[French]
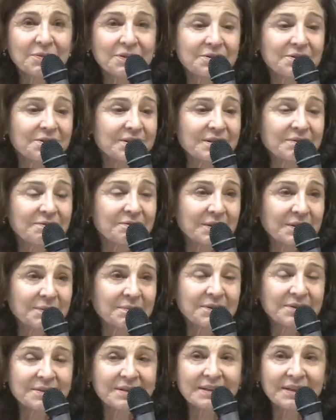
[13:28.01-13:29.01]
parce que c'est
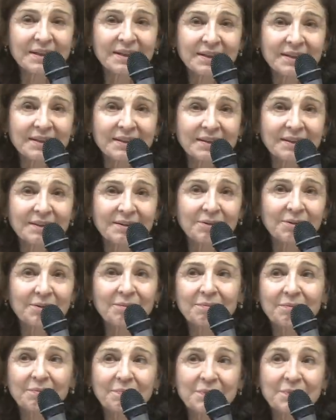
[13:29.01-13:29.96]
vraiment ça qui est le